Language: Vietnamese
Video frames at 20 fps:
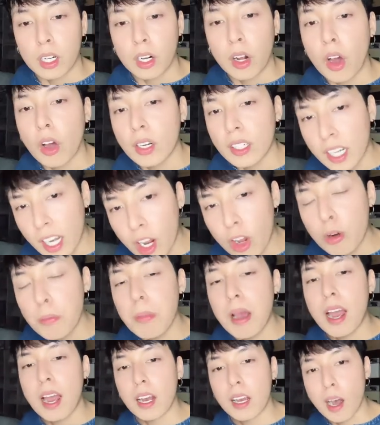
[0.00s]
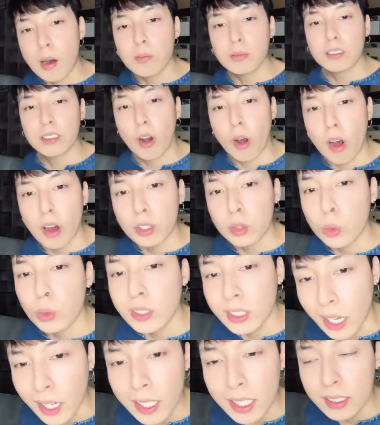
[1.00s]
còn nếu mà không có túi
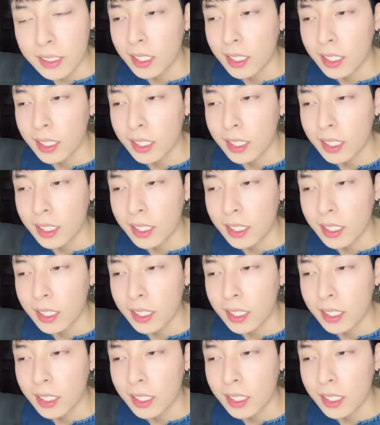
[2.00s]
giấy ấy,